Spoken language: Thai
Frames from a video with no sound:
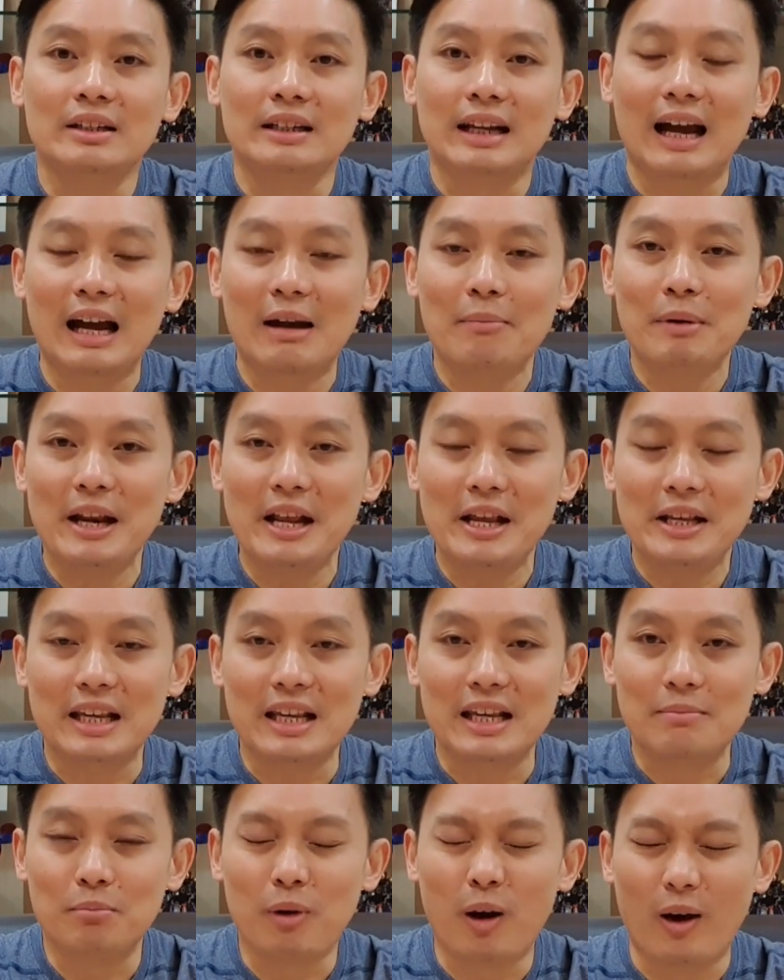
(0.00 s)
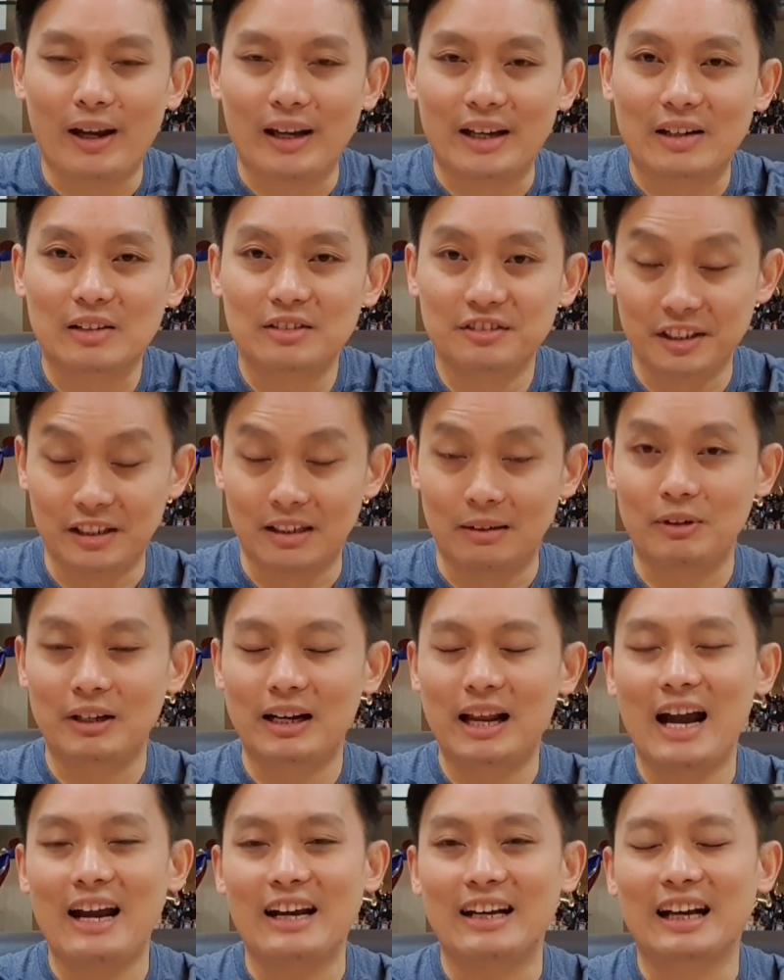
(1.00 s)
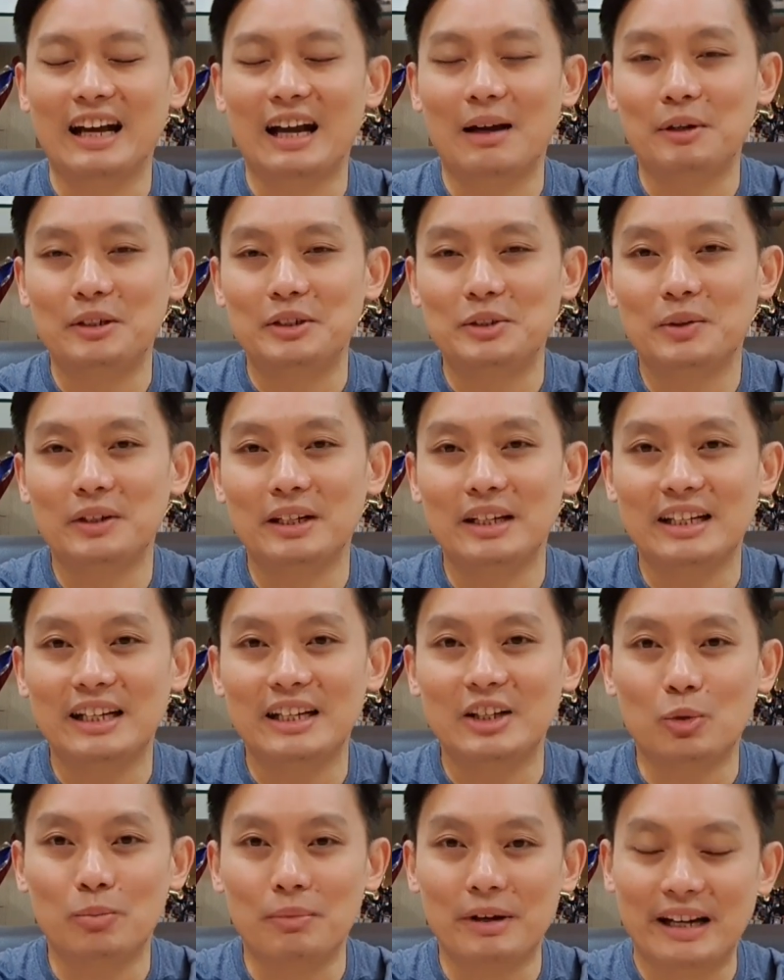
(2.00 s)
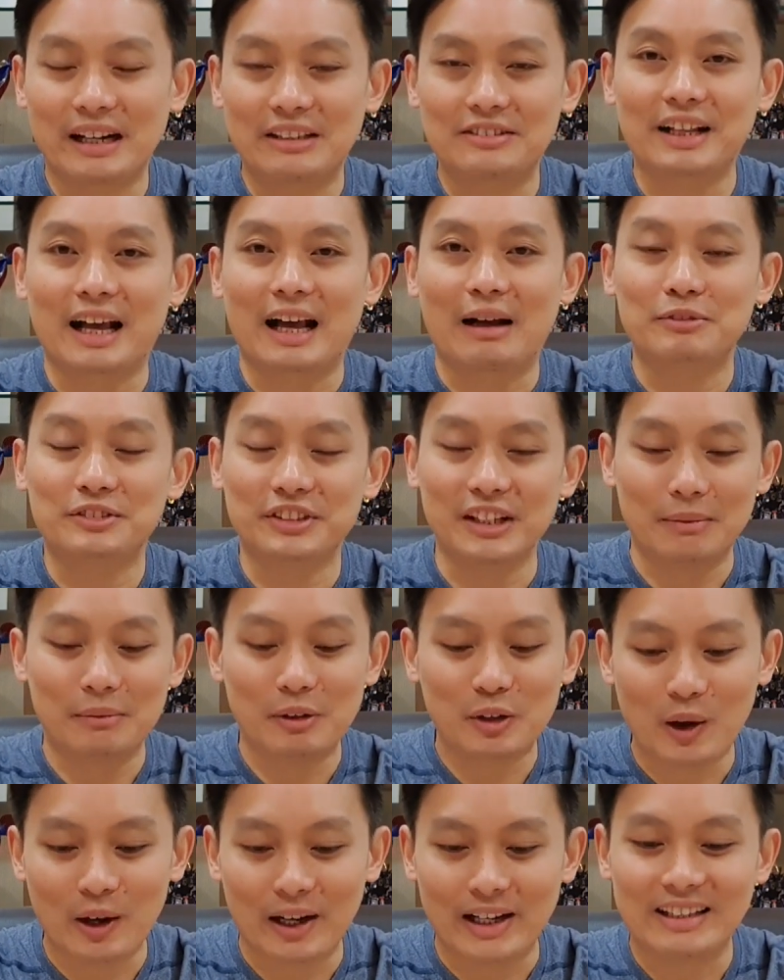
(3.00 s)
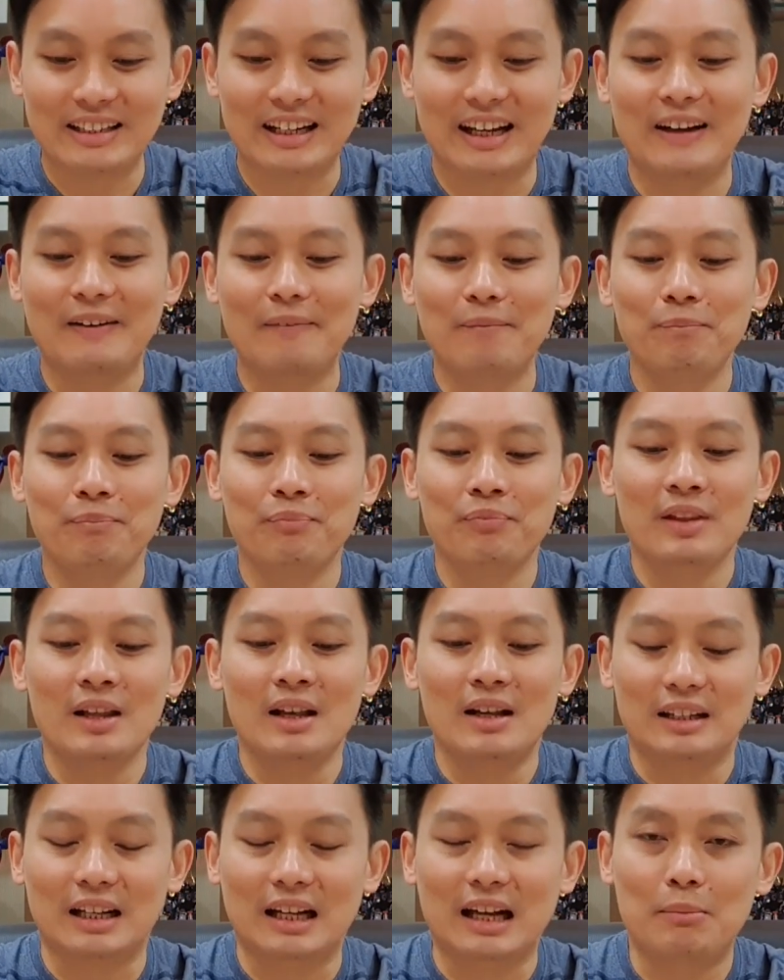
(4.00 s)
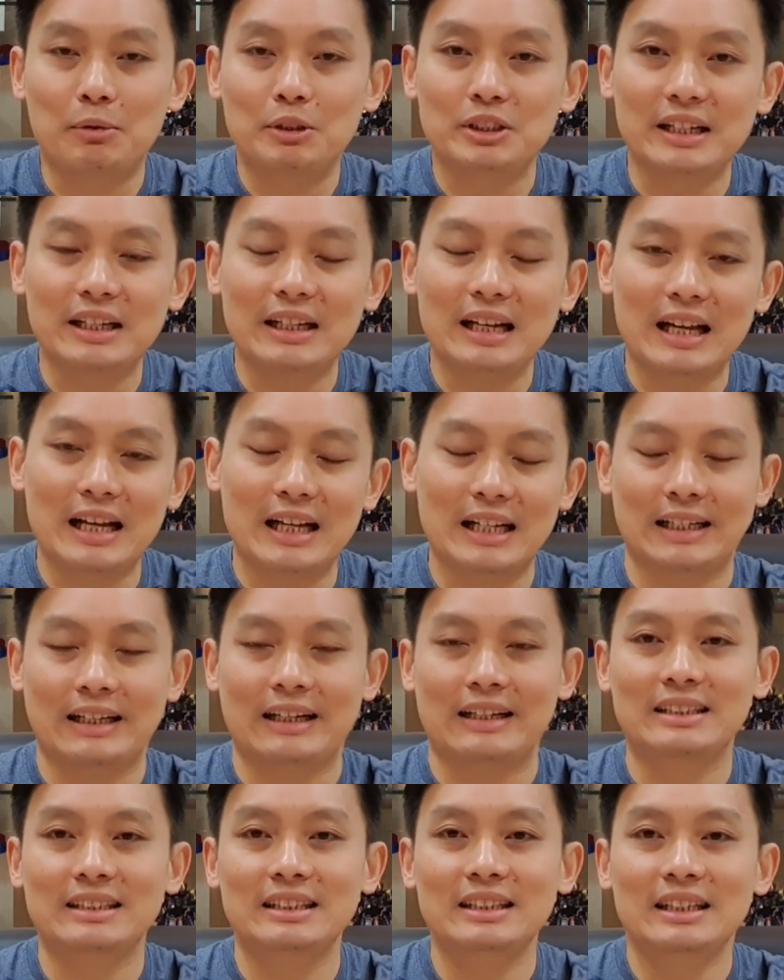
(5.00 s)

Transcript: ถ้าไม่ได้กินบ่อยก็เสริมก็ได้นะครับในช่วงนี้กินโอเมก้า3เสริมมาหน่อยนะนะครับเพราะฉะนั้นอาหาร